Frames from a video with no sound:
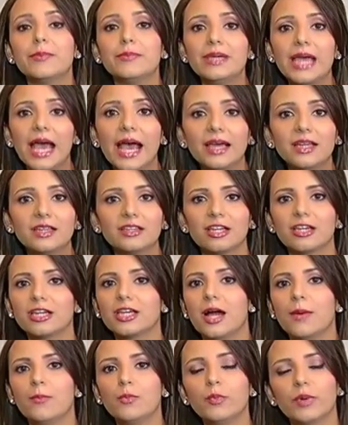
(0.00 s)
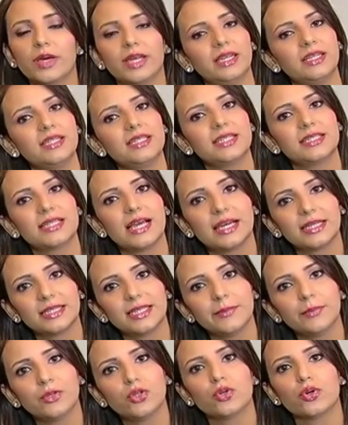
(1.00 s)
بهاي الطريقه ممكن انت
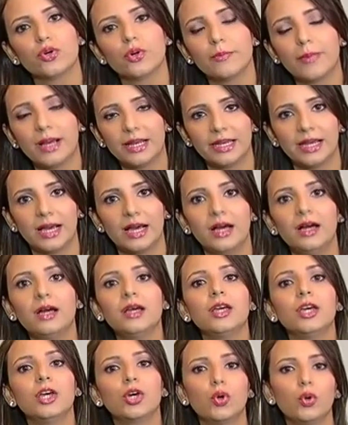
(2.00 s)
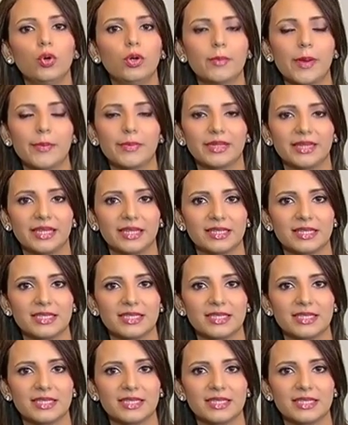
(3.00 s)
تاخدي منه معلقه كل ما بدك